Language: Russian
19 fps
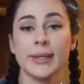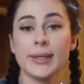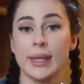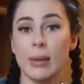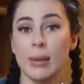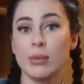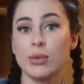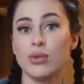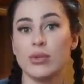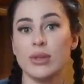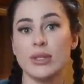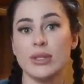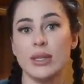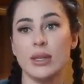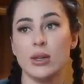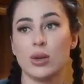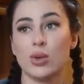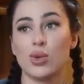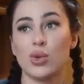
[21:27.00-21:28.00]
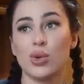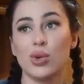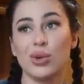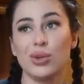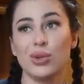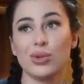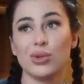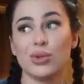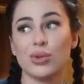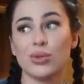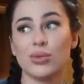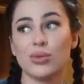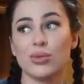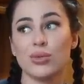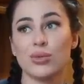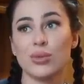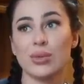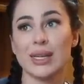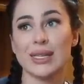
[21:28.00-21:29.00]
там мы увидели колу
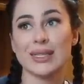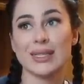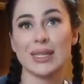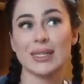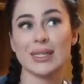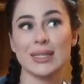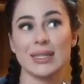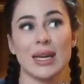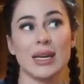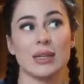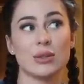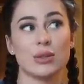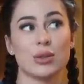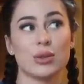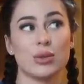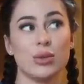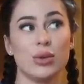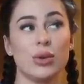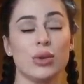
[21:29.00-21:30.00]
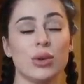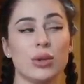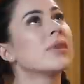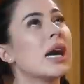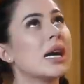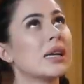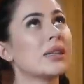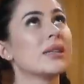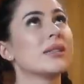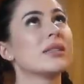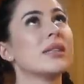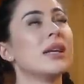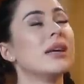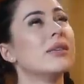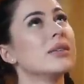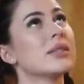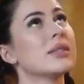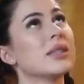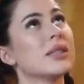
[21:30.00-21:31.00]
казахстанскую. Как-то
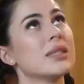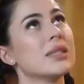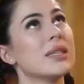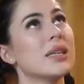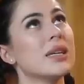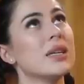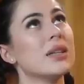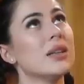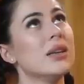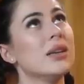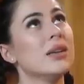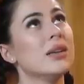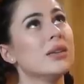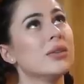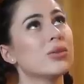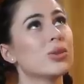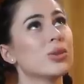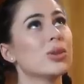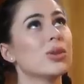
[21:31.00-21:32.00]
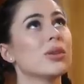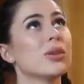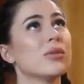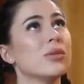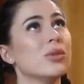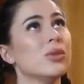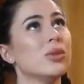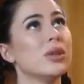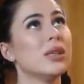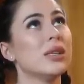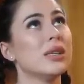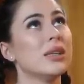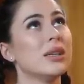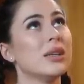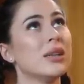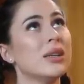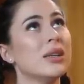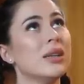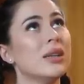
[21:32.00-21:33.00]
Слава сказал, ну что-то в
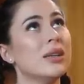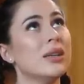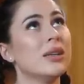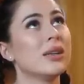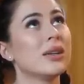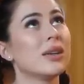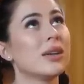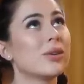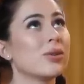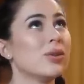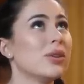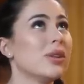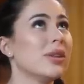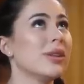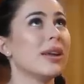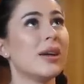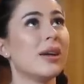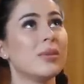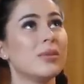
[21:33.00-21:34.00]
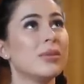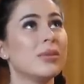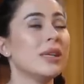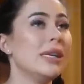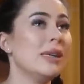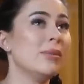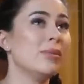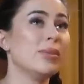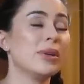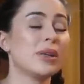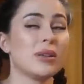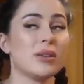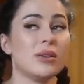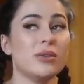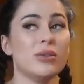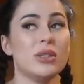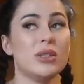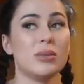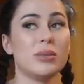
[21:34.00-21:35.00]
духе какой-то там импорт,
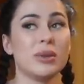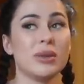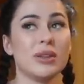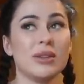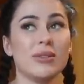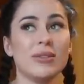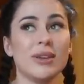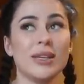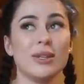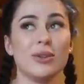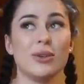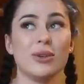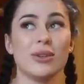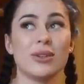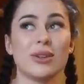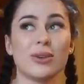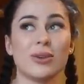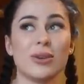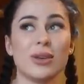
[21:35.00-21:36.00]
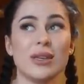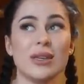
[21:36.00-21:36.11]
ну типа двойной такой